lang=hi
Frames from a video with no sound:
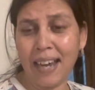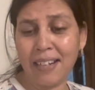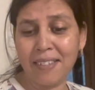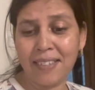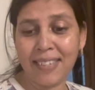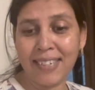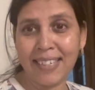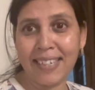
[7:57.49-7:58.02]

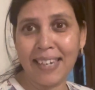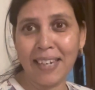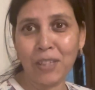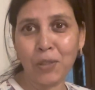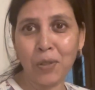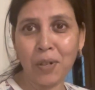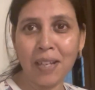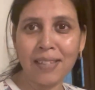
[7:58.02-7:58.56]
एडजस्ट किए
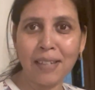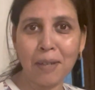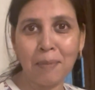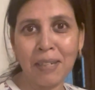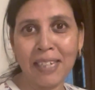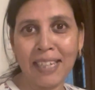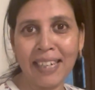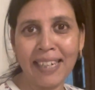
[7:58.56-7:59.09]
हैं थोड़ा सा
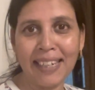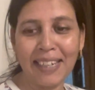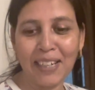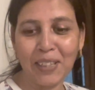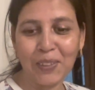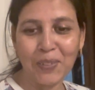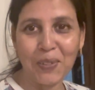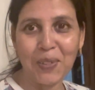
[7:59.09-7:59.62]
भी हिलेंगे
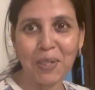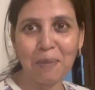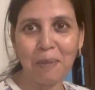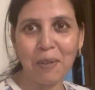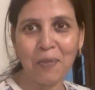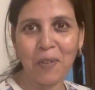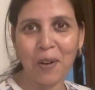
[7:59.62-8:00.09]
ना तो इट मे